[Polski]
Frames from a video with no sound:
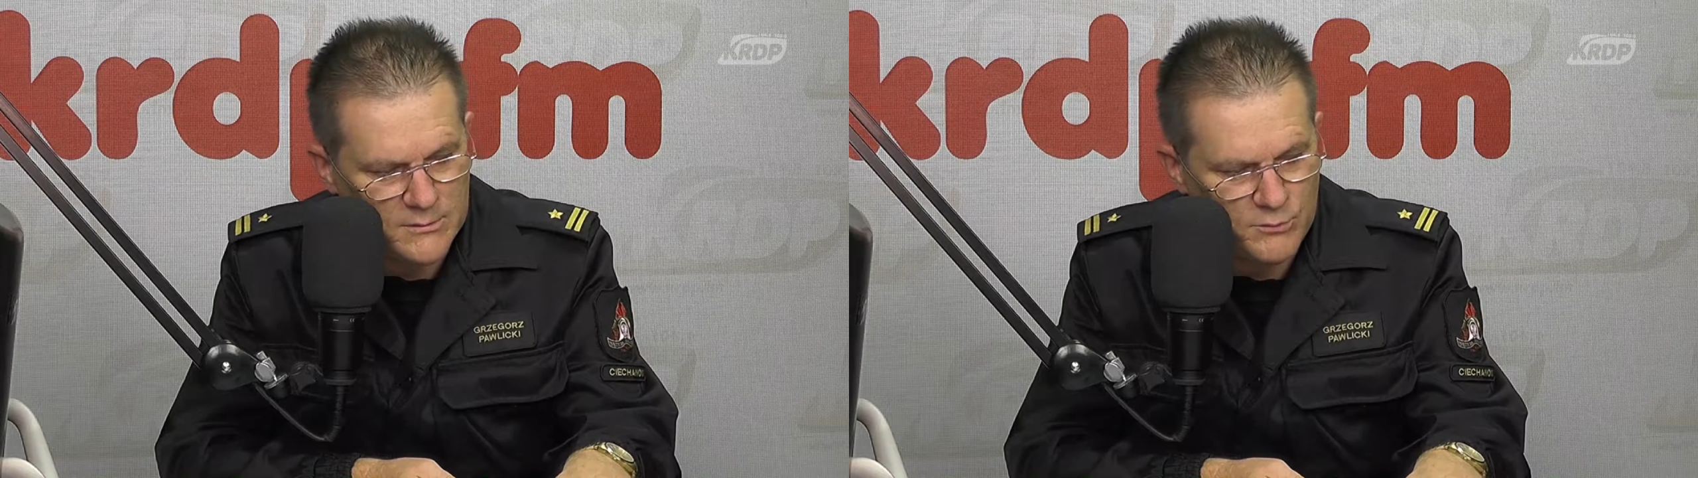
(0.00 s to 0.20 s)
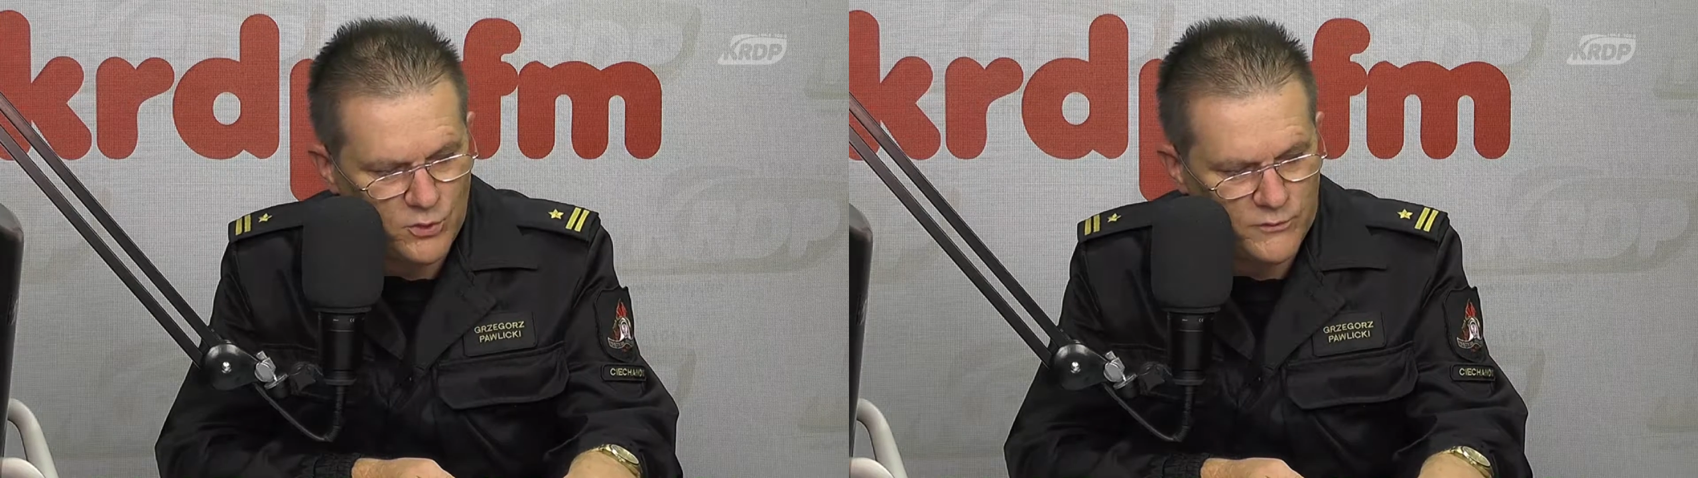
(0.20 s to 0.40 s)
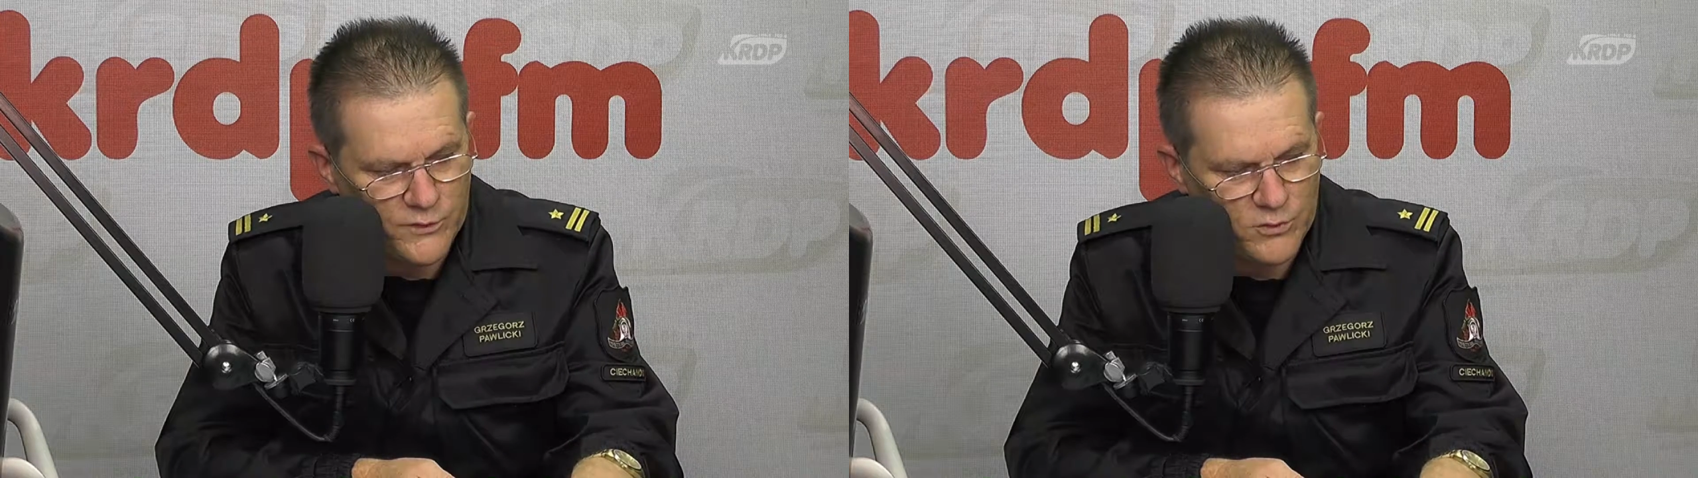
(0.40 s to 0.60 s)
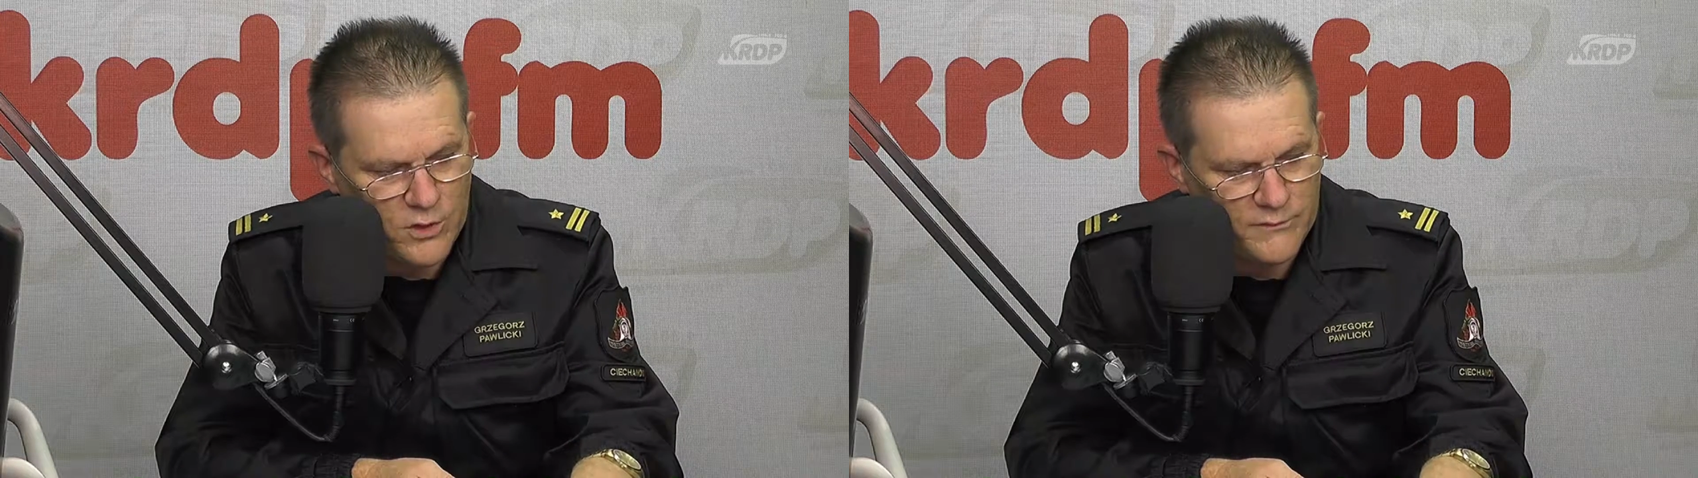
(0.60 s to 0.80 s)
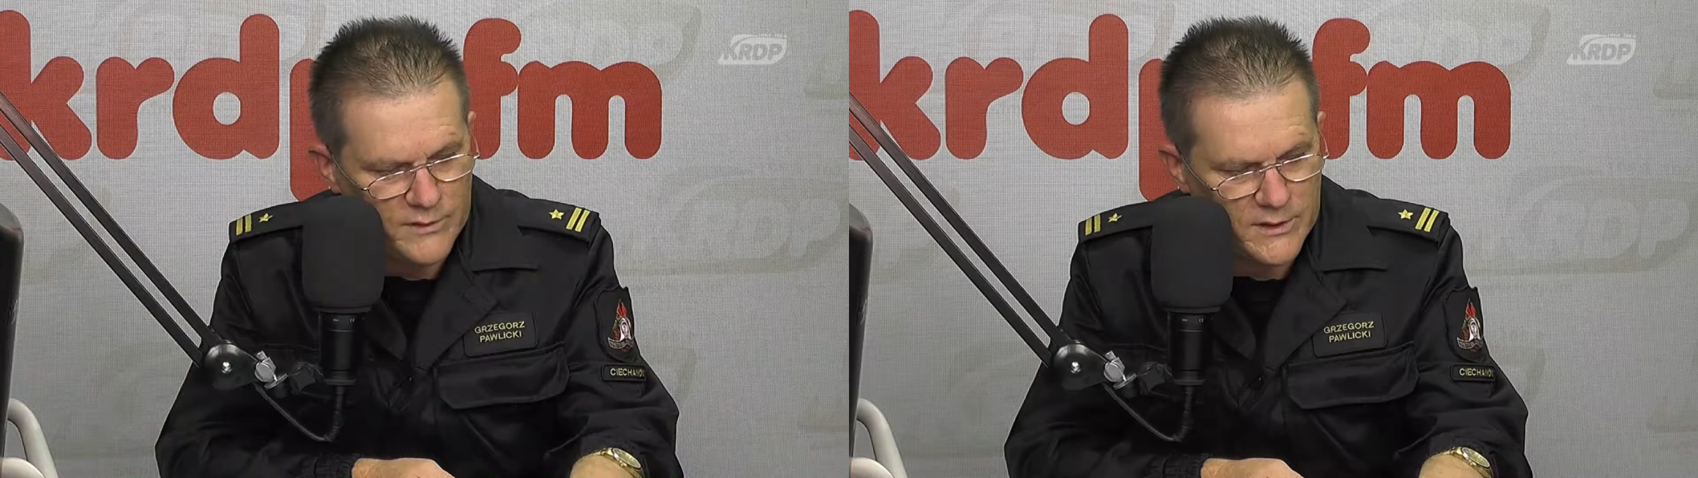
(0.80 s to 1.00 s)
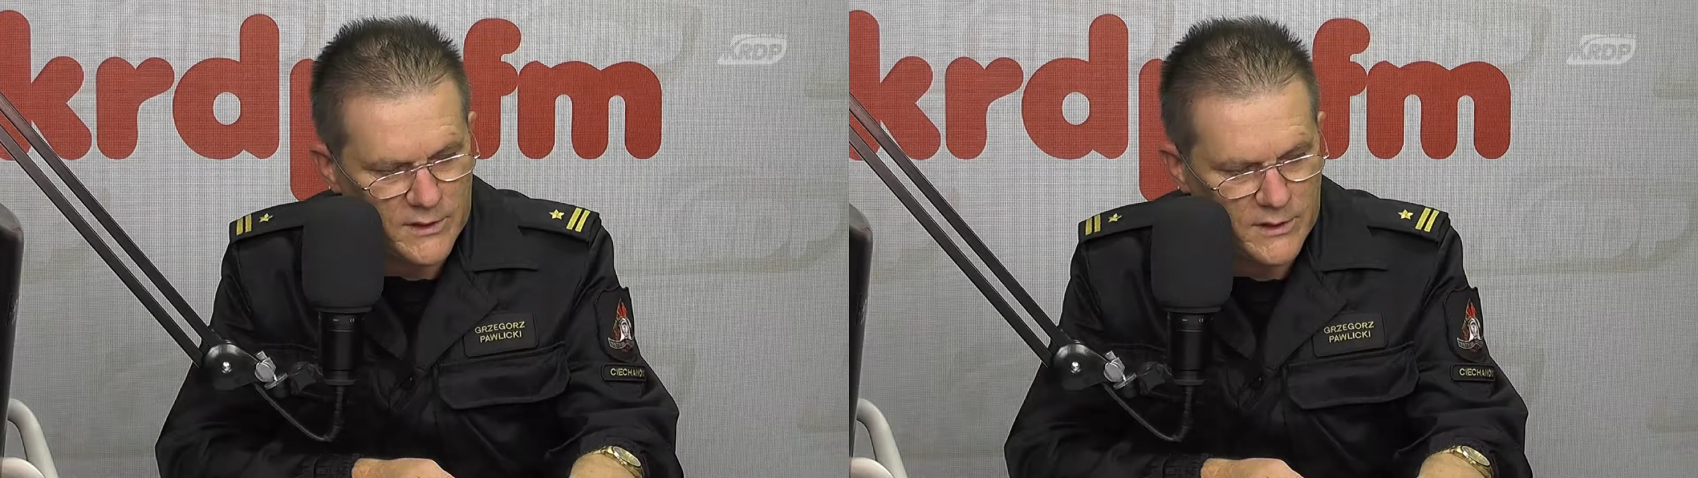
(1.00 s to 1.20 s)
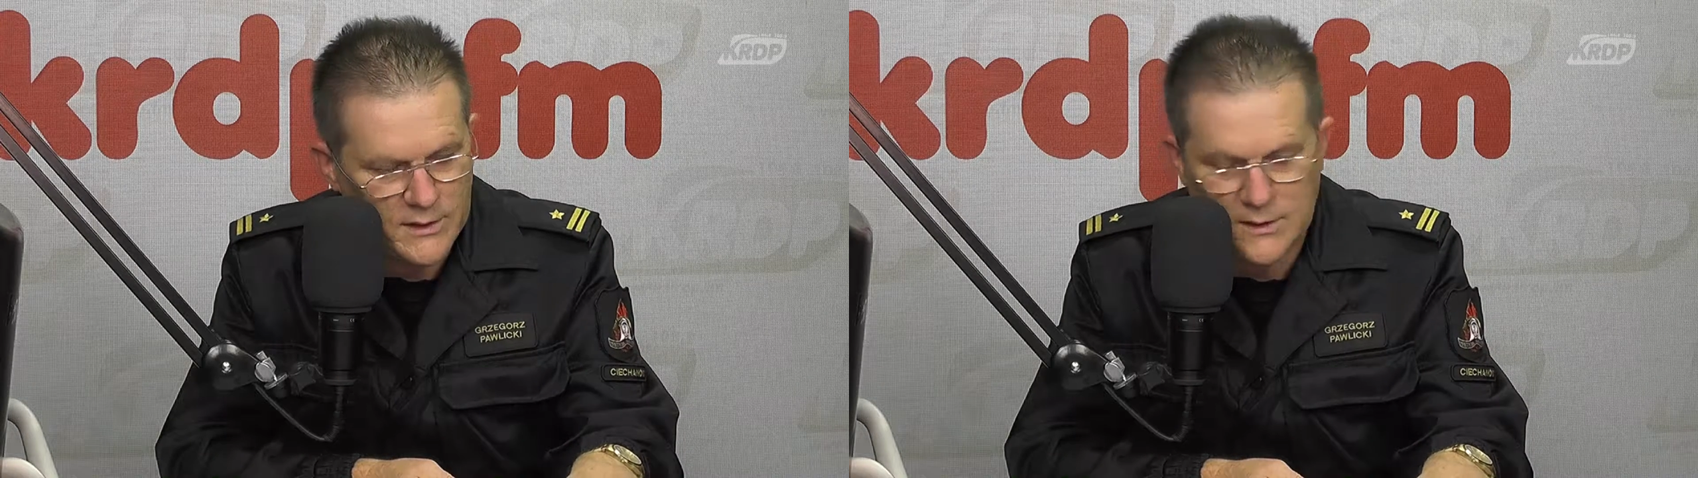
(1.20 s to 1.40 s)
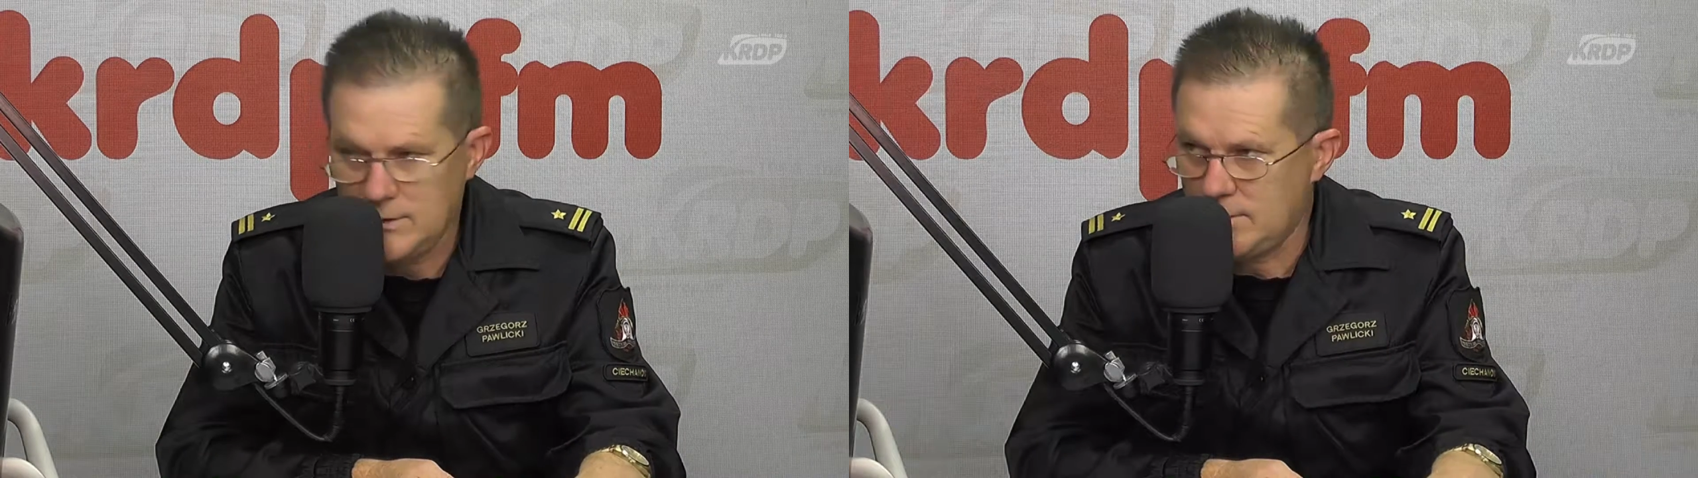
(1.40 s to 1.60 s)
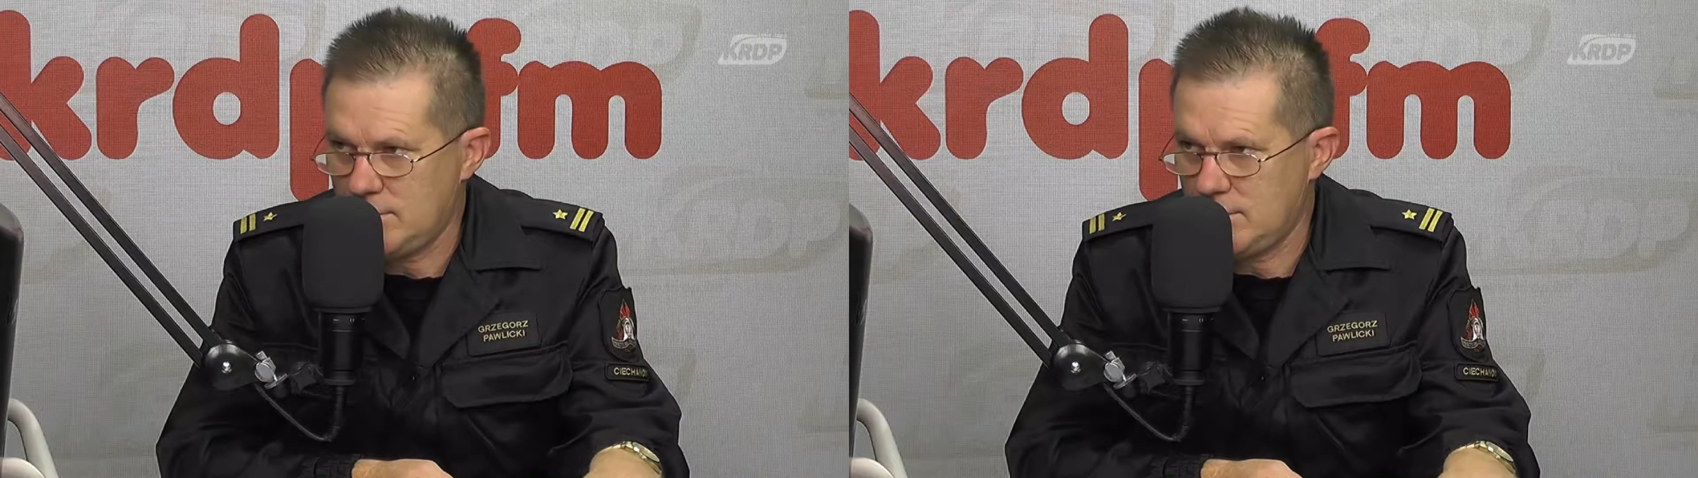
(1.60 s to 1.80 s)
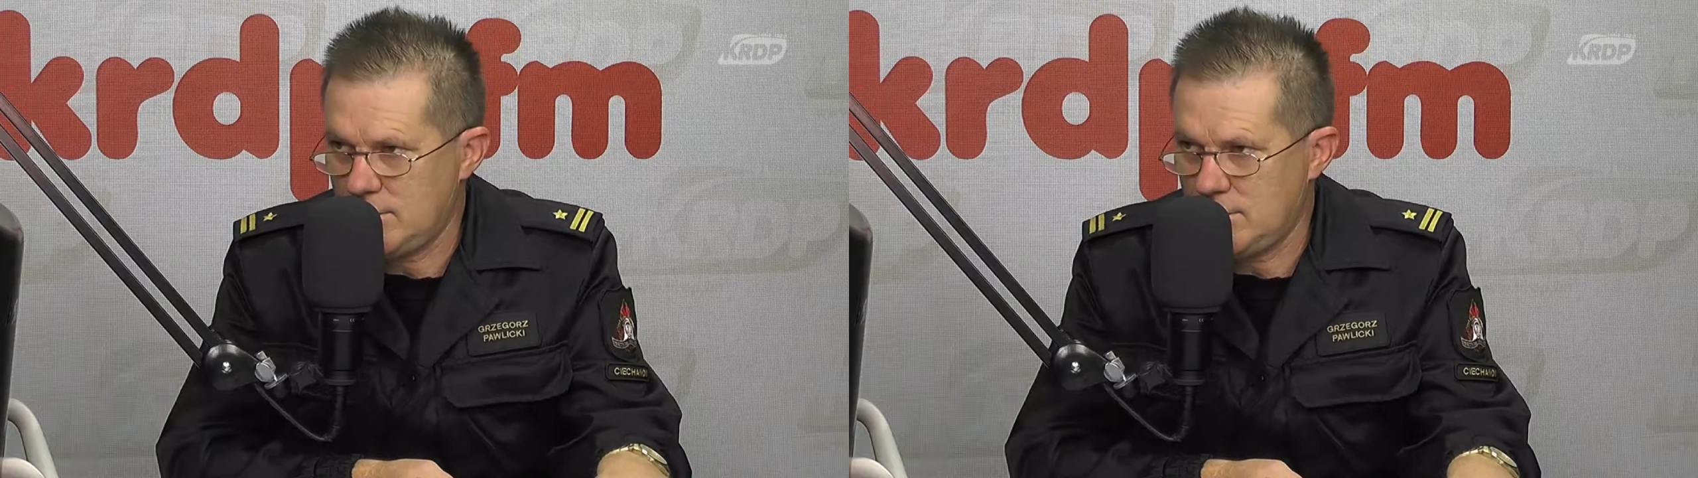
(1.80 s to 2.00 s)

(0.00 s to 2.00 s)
bólu w głowy, yy,